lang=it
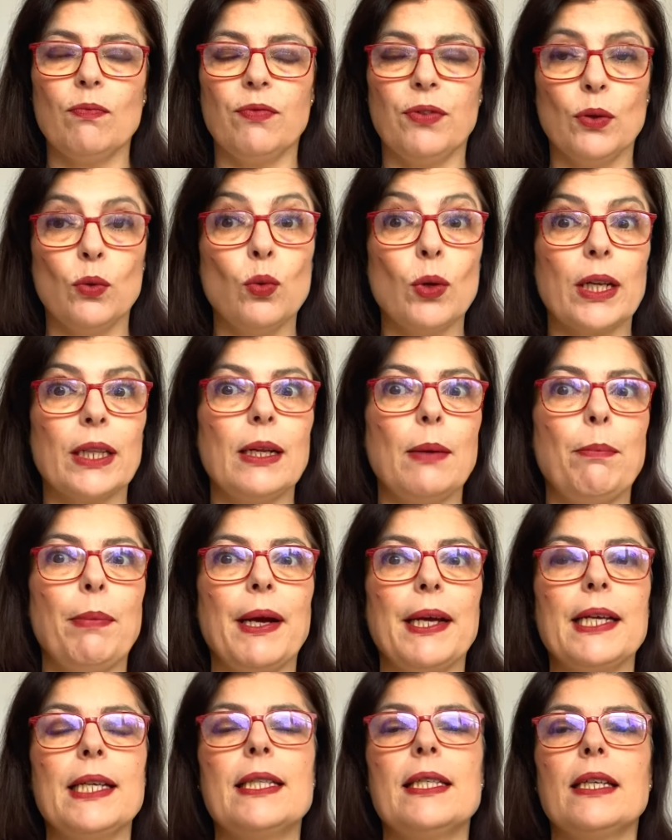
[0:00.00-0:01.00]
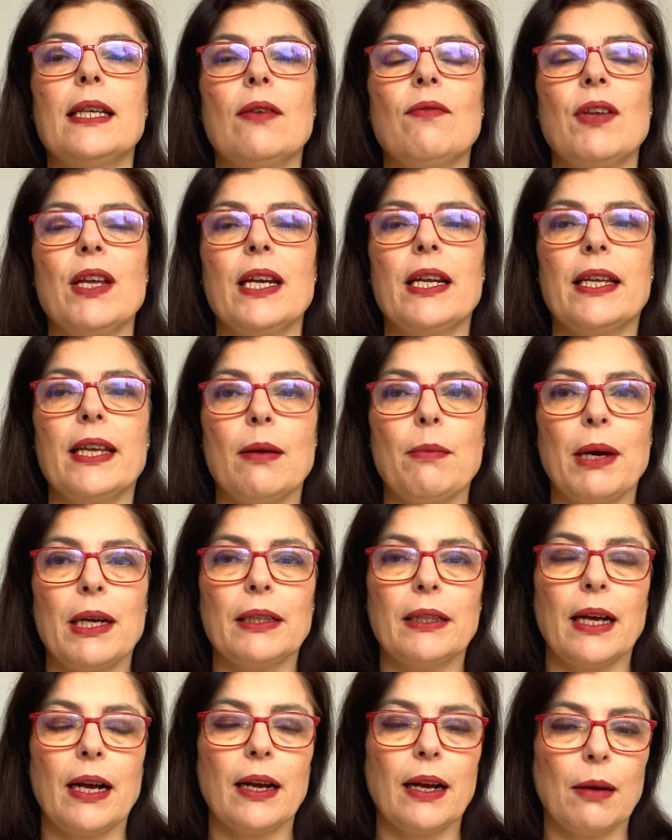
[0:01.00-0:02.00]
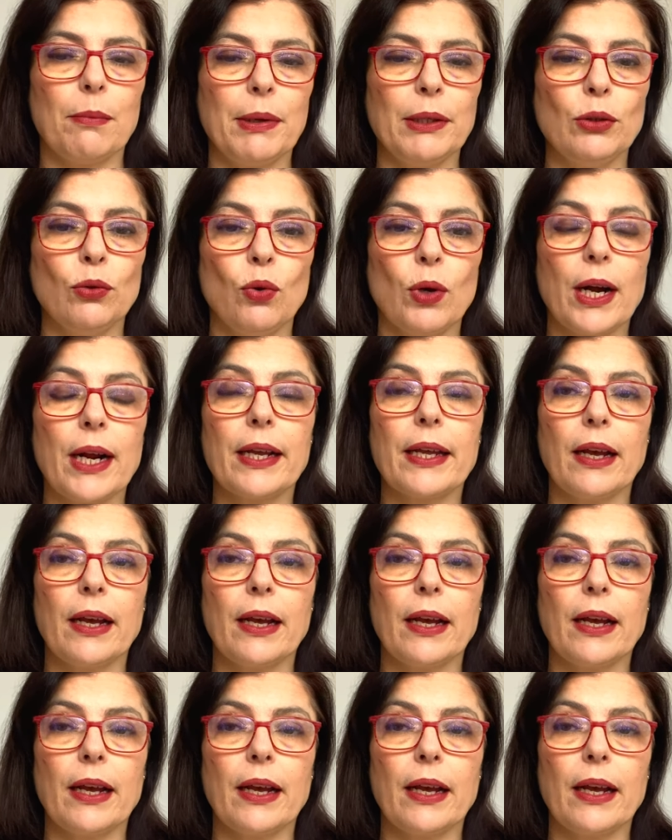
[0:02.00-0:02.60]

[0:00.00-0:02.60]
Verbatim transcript: figura del paese che viene chiamata Accabadora,